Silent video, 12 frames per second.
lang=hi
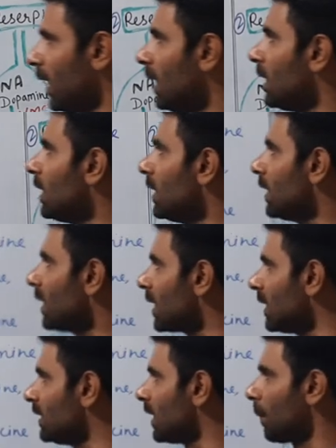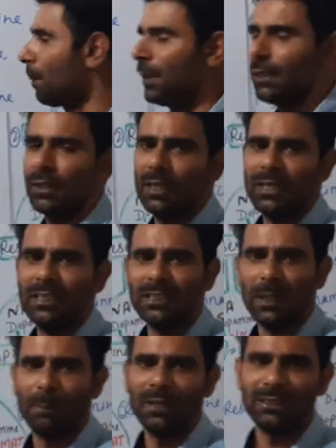है रिजर्पिन
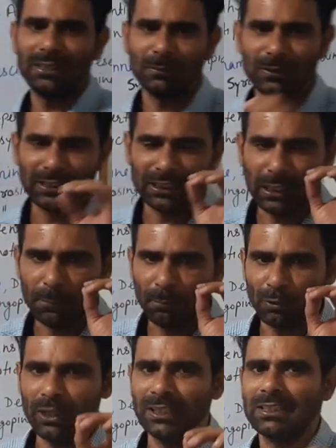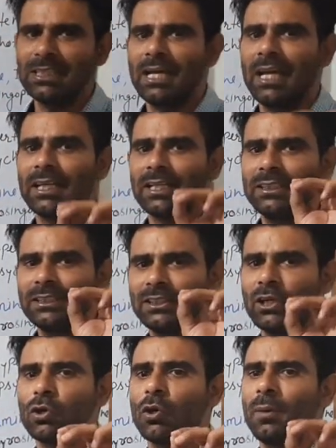रिजर्पिन सबसे ज्यादा इंपोर्टेंट इसलिए है कि इस
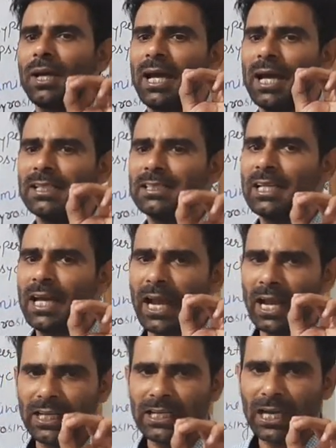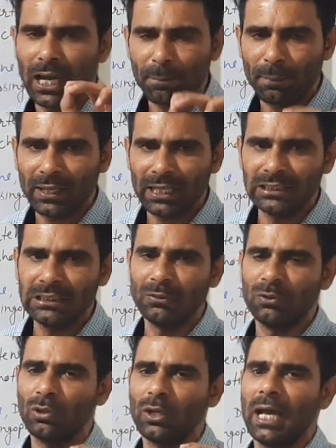ड्रग को मैं एज ए एंटी हाइपरटेंसिव
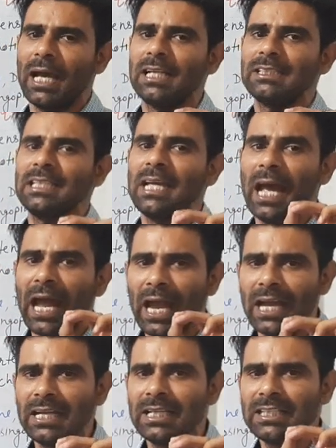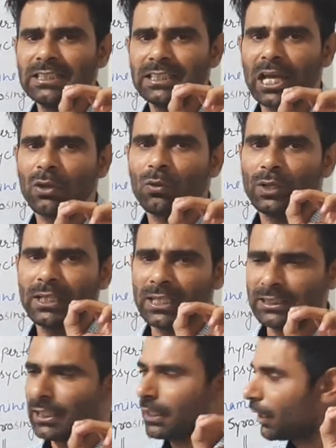और एज ए एंटी साइकोटिक
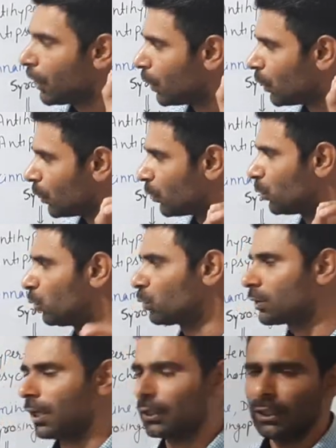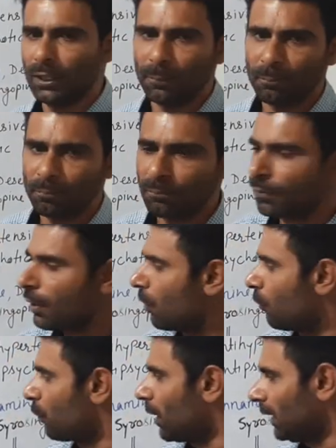एजेंट यूज करते हैं
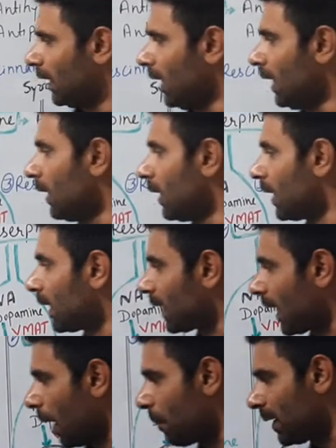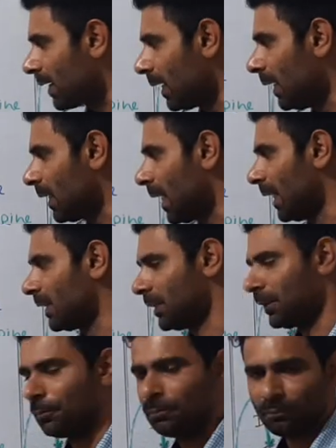फिर आते हैं केमिकल
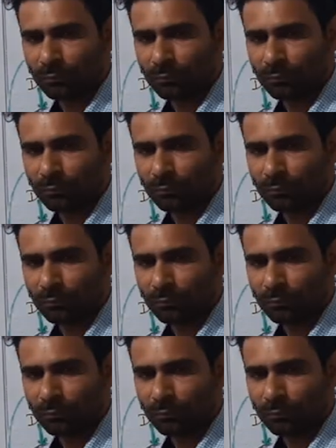टेस्ट